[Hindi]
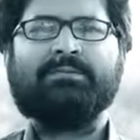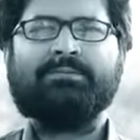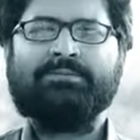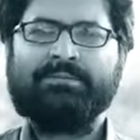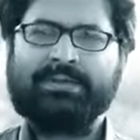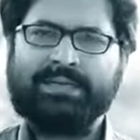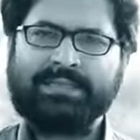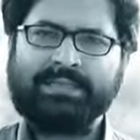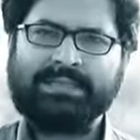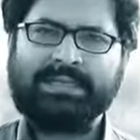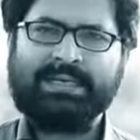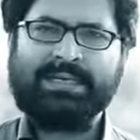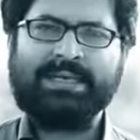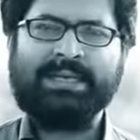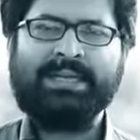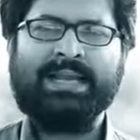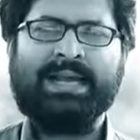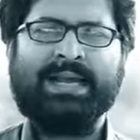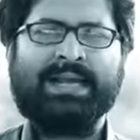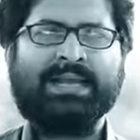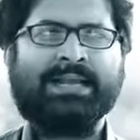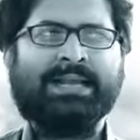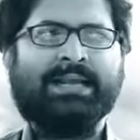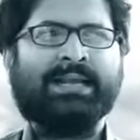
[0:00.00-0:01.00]
फिर दिल्ली
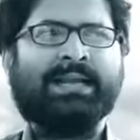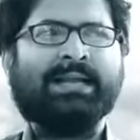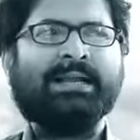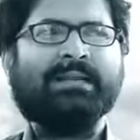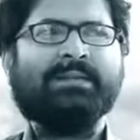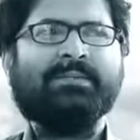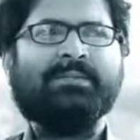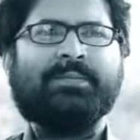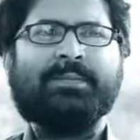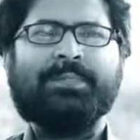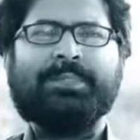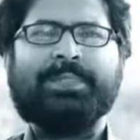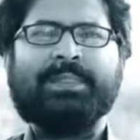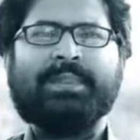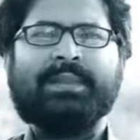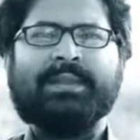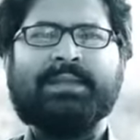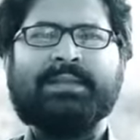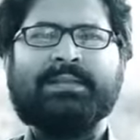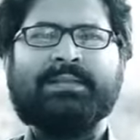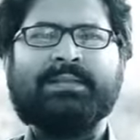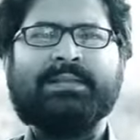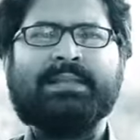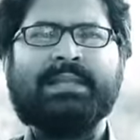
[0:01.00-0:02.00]
आ गया
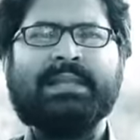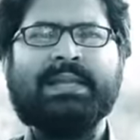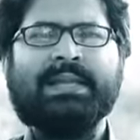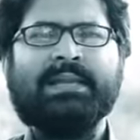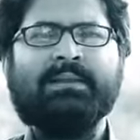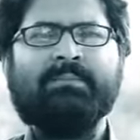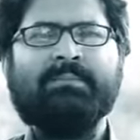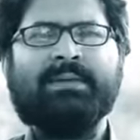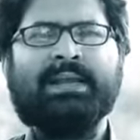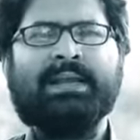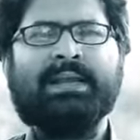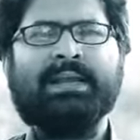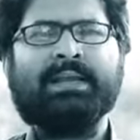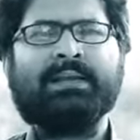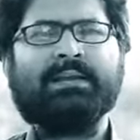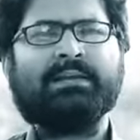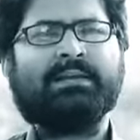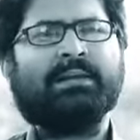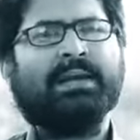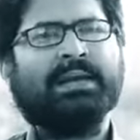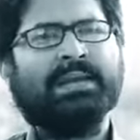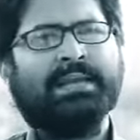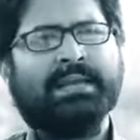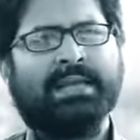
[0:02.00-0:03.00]
दिल्ली में
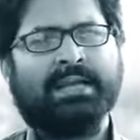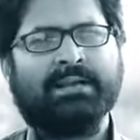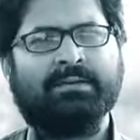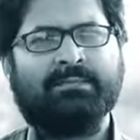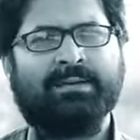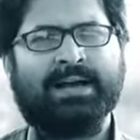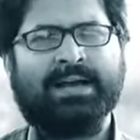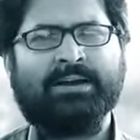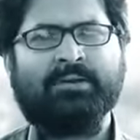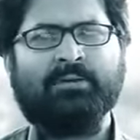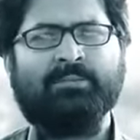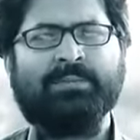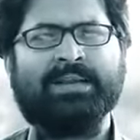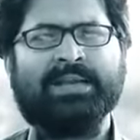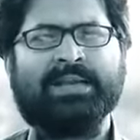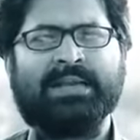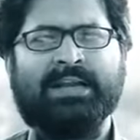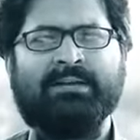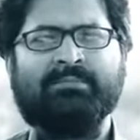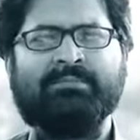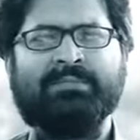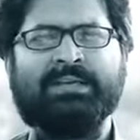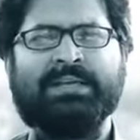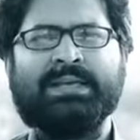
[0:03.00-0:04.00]
कई अखबारों में
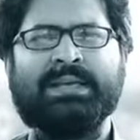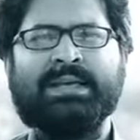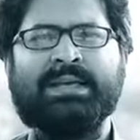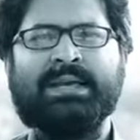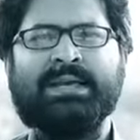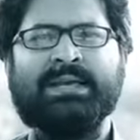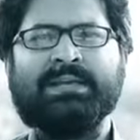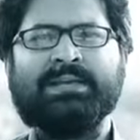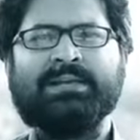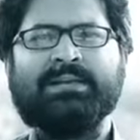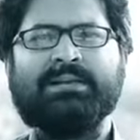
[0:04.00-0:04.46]
काम किया